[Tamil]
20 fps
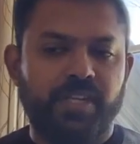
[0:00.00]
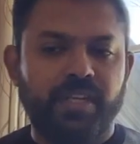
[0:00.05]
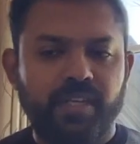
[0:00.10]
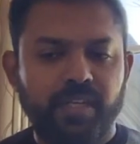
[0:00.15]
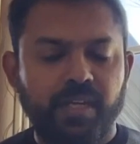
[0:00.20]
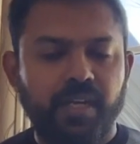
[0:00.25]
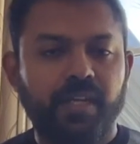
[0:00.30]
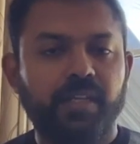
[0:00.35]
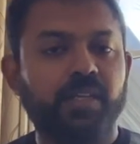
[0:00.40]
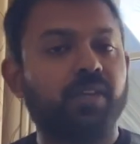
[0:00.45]

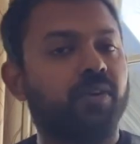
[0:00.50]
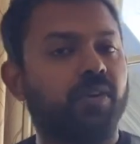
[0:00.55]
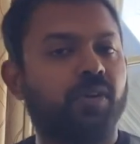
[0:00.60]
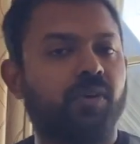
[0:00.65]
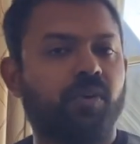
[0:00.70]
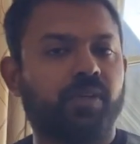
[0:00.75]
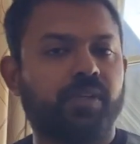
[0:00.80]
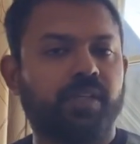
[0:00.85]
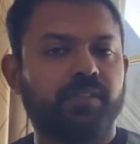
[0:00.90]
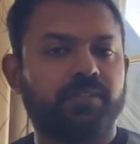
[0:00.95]
ஜென்ரலாக இங்கே உள்ள
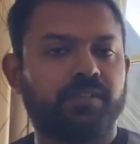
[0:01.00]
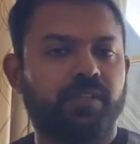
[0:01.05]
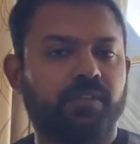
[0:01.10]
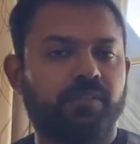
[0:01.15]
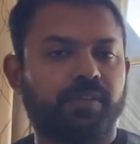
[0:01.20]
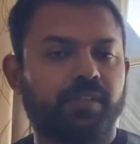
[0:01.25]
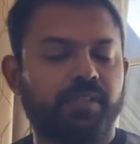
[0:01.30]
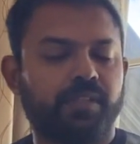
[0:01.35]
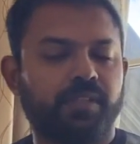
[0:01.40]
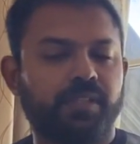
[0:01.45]
ஹோட்டல்ஸில்
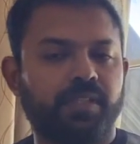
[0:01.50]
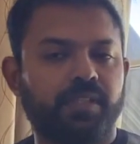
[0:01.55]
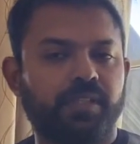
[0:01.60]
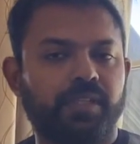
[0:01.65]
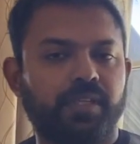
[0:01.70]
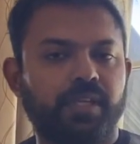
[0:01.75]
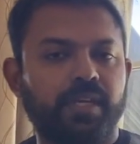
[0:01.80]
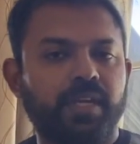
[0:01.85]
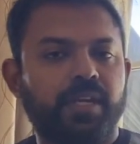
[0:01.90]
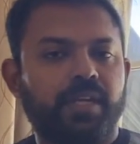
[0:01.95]
வந்து
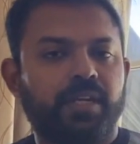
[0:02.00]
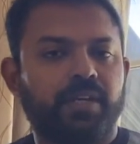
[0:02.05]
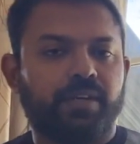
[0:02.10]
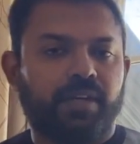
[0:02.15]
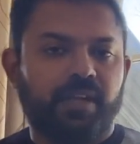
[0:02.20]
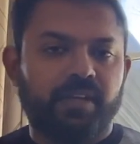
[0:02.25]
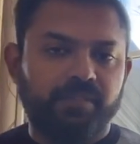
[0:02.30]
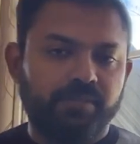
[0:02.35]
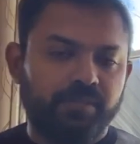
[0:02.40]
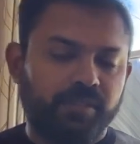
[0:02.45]

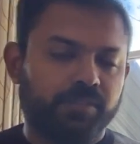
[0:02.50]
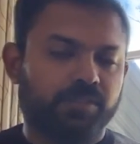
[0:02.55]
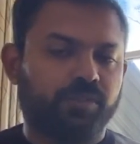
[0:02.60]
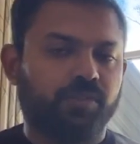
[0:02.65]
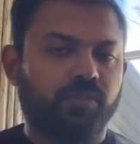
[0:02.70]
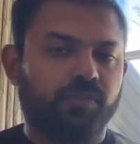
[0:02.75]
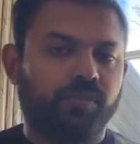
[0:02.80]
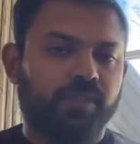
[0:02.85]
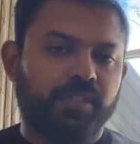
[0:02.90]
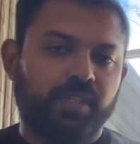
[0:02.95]

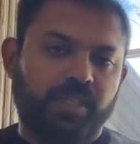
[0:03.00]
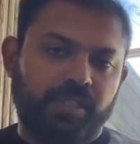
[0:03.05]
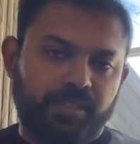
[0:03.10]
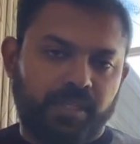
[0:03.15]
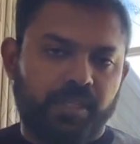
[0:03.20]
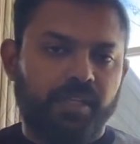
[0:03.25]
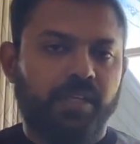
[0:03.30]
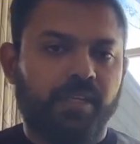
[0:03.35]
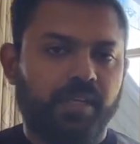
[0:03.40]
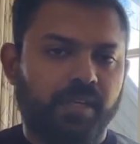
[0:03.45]
டிரைவர்ஸ்க்கும் வந்து நீங்கள்
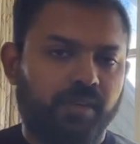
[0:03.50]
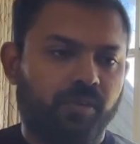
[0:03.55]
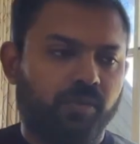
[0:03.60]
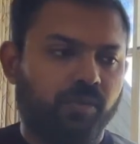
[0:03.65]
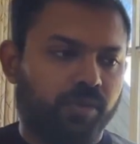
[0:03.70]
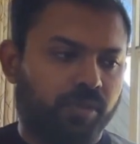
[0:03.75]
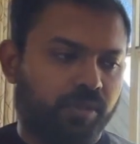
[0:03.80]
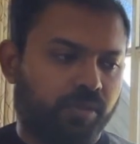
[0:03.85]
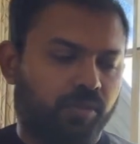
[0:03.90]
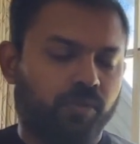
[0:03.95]
தனியாக
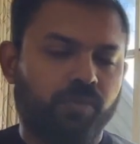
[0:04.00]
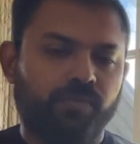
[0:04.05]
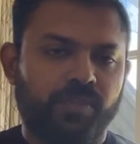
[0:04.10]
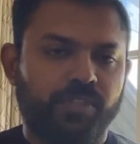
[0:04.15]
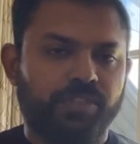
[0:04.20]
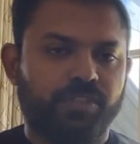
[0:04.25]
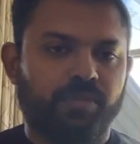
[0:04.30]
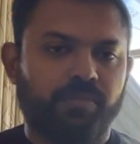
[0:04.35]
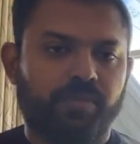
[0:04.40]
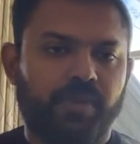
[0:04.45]
ஒரு ரூம்
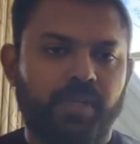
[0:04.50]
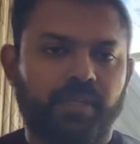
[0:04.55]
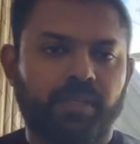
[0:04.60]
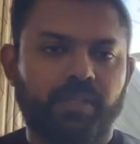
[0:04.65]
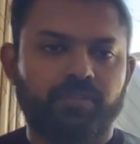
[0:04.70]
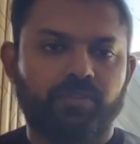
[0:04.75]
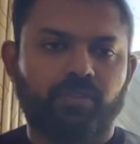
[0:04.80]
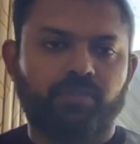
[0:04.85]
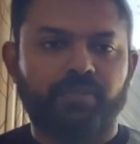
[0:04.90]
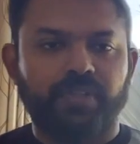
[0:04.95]
வச்சுருப்பாங்க
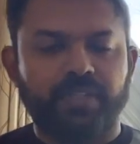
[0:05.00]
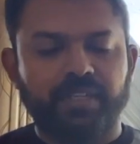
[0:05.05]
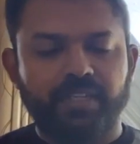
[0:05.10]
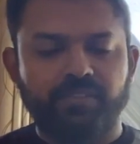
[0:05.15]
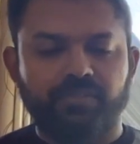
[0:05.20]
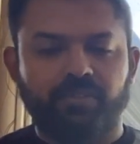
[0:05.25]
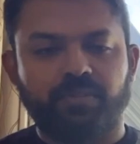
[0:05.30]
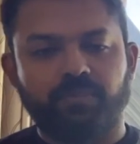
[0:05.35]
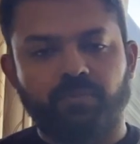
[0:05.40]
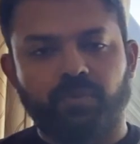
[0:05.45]
ஸோ
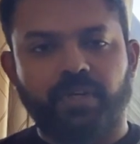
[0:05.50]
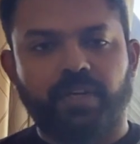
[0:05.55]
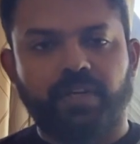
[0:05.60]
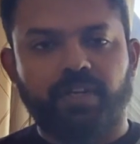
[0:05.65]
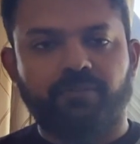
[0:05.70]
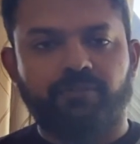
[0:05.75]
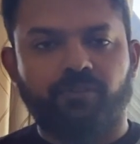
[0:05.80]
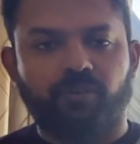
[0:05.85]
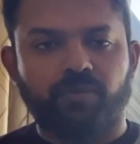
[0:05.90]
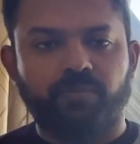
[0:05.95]
விக்னேஷ் வந்து
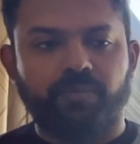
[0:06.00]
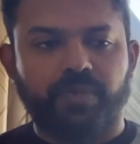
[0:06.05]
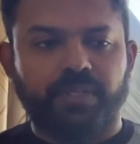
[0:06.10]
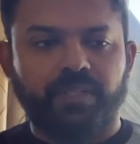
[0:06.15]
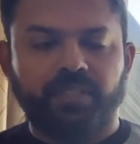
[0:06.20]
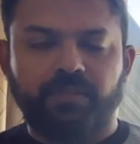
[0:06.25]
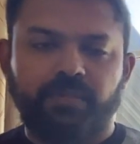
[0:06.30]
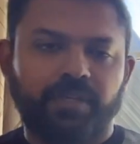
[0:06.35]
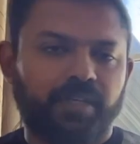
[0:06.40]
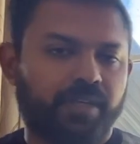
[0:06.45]
முன்னாடியே ஃபோன்
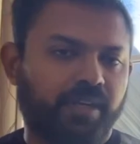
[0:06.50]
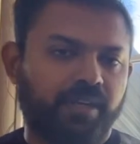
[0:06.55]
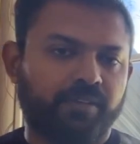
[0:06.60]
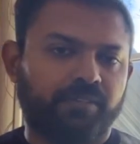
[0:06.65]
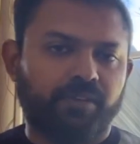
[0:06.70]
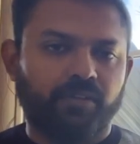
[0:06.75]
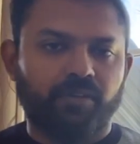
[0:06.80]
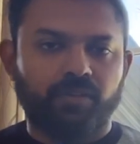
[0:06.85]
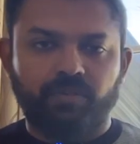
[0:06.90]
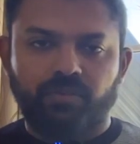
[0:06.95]
பண்ணி இந்த மாதிரி
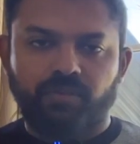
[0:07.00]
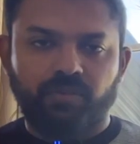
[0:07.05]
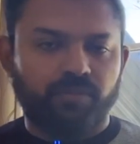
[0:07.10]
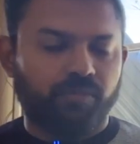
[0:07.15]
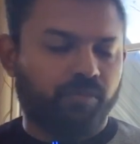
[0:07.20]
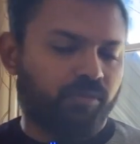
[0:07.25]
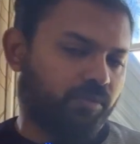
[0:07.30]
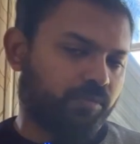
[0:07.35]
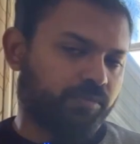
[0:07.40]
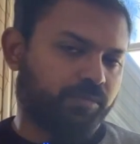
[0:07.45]
டிரைவர் அங்குளுக்கும்
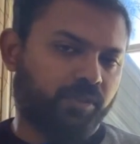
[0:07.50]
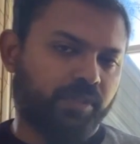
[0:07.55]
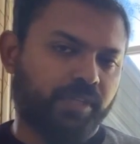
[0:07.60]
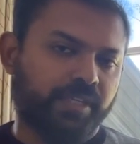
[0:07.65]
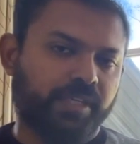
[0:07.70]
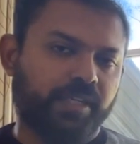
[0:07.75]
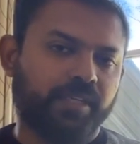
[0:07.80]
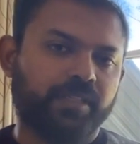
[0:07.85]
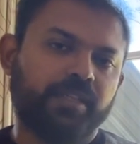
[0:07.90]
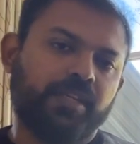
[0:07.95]
ரூம்
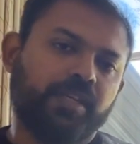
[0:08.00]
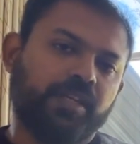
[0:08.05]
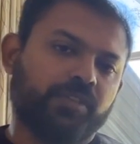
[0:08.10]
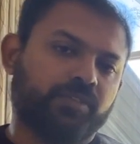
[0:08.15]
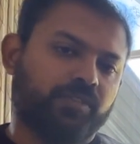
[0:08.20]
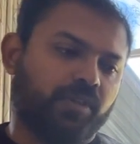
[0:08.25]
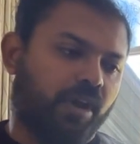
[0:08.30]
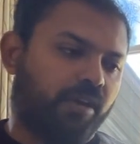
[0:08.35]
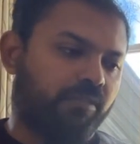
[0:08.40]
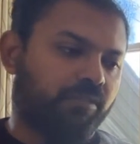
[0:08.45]
சொல்லிட்டான்
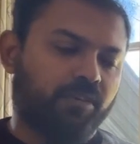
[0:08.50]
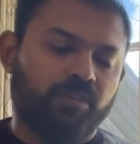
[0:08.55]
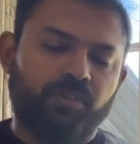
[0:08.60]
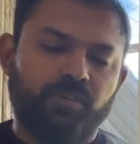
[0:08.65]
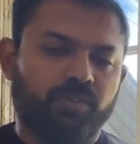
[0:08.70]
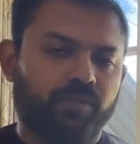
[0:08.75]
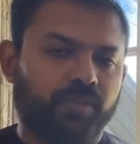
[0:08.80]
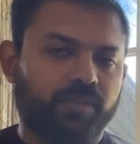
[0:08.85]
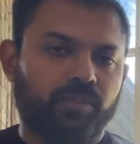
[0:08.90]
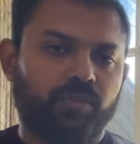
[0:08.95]
ஸோ
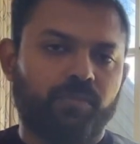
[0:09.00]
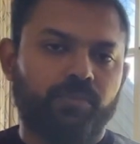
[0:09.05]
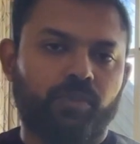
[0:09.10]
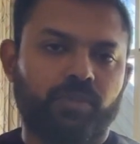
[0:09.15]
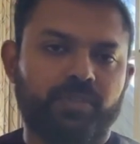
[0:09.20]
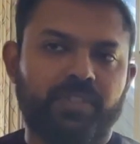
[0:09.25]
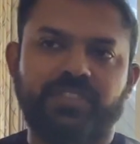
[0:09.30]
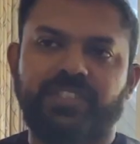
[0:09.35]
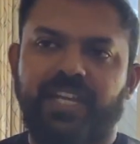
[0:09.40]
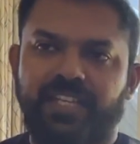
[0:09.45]
அவங்களுக்கும் வந்து ரூம்
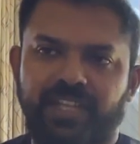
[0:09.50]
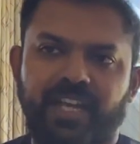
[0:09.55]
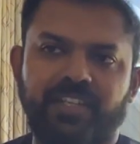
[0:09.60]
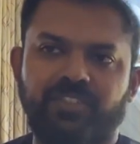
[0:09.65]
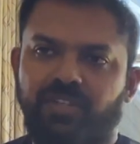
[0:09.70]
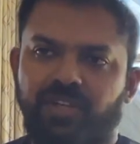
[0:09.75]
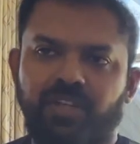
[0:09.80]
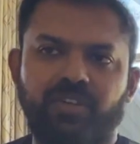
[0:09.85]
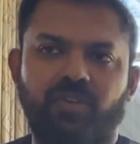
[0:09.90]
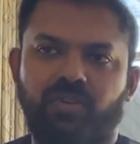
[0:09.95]
கொடுத்தாச்சு அது
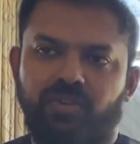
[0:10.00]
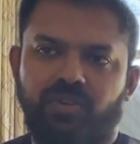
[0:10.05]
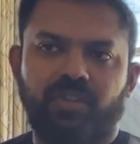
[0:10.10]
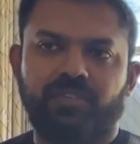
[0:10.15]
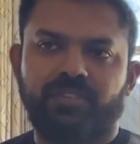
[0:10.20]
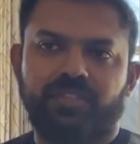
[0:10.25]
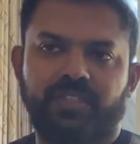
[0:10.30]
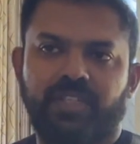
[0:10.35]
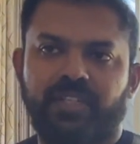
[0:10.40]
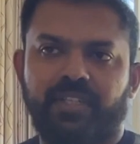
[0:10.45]
ஆக்சுவலாக நோ
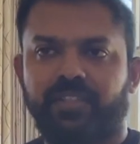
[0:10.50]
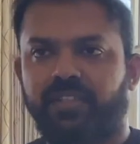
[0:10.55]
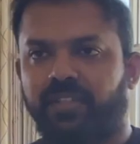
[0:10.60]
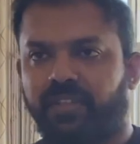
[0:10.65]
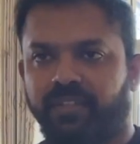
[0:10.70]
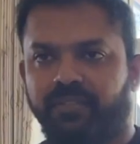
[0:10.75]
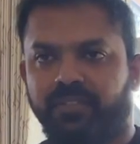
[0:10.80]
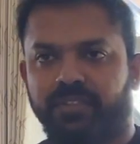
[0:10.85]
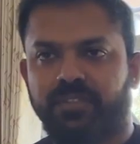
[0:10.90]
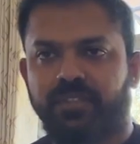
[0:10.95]
காஸ்ட் தானே அது
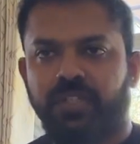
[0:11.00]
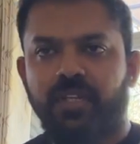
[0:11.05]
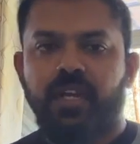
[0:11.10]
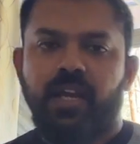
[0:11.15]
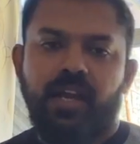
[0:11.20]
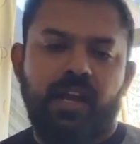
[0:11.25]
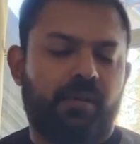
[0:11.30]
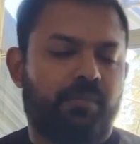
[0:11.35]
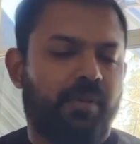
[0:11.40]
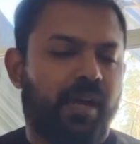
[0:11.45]
டிரைவர்ஸ்
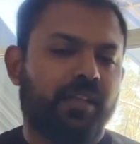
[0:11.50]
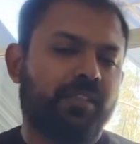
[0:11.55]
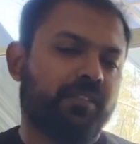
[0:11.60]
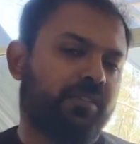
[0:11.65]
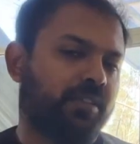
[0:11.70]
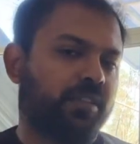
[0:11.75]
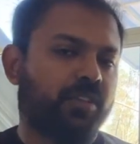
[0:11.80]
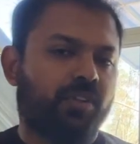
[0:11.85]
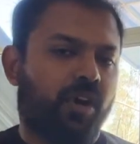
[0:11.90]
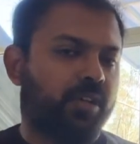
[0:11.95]
ஆமாம் அது
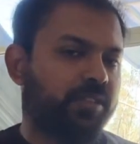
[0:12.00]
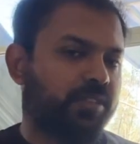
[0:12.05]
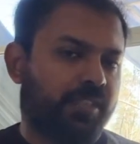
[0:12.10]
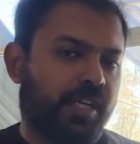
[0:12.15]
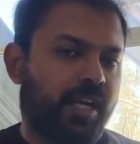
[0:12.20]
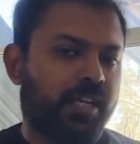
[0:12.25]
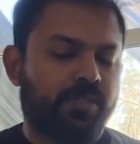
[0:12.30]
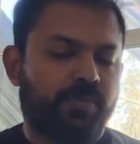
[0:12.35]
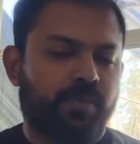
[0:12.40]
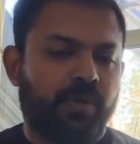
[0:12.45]
வந்து காஸ்ட்
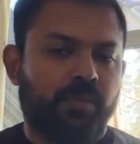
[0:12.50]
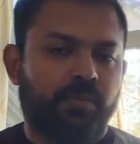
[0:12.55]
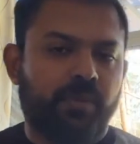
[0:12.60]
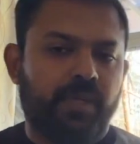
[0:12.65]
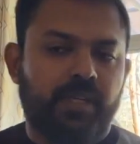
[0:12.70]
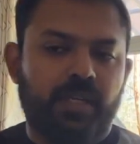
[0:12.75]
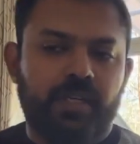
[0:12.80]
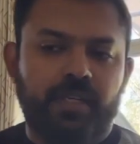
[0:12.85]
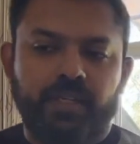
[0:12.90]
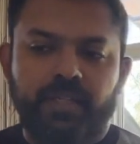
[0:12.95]
சார்ஜ் பண்ண
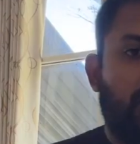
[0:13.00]
மாட்டாங்க